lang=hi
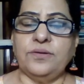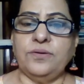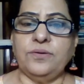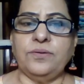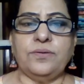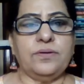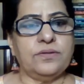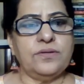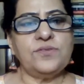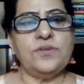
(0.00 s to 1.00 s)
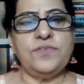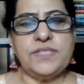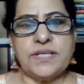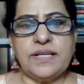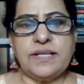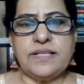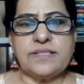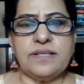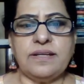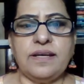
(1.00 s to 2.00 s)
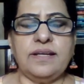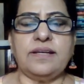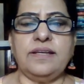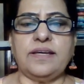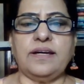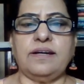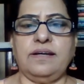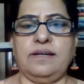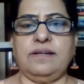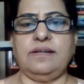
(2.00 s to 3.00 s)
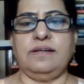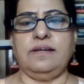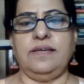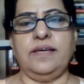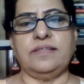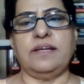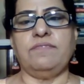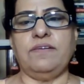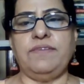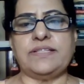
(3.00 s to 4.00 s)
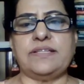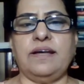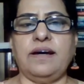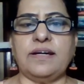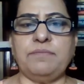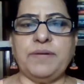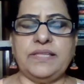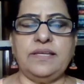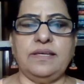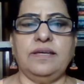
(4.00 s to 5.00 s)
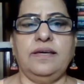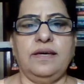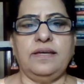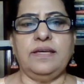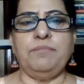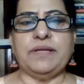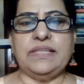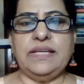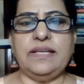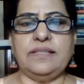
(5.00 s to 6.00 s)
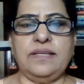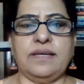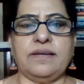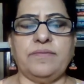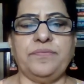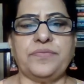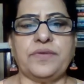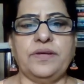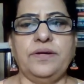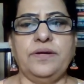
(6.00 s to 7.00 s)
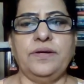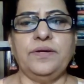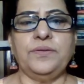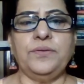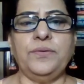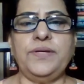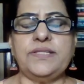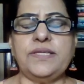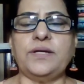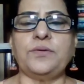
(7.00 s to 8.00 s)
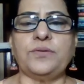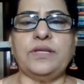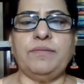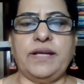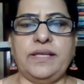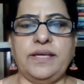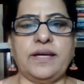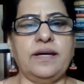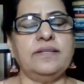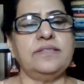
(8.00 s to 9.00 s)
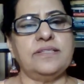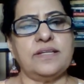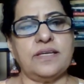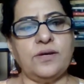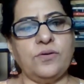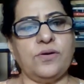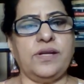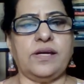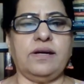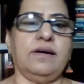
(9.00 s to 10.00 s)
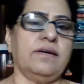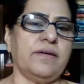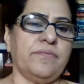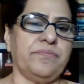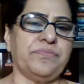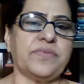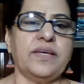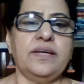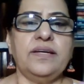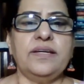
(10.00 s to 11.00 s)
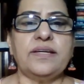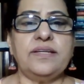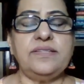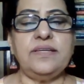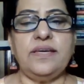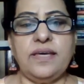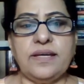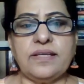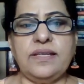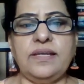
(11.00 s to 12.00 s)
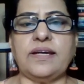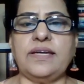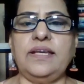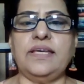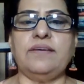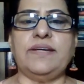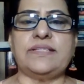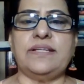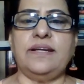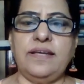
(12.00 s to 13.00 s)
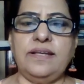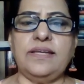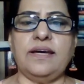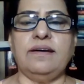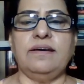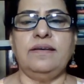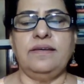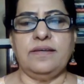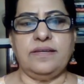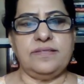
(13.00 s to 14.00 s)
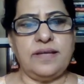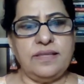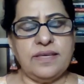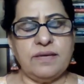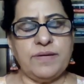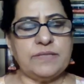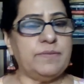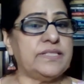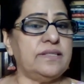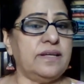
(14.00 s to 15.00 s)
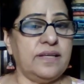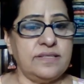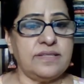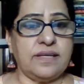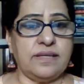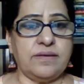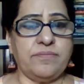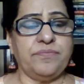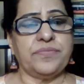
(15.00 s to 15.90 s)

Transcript: तो दोस्तों फिजिकल रिलेशन ना रखने का एक तरफा फैसला अगर पति या पत्नी लेते हैं तो इसे क्रूरता माना जाएगा जैसा कि कोर्ट ने कहा है किसी एक ने अकेले यह फैसला ले लिया कि शादी के बाद बच्चा नहीं चाहिए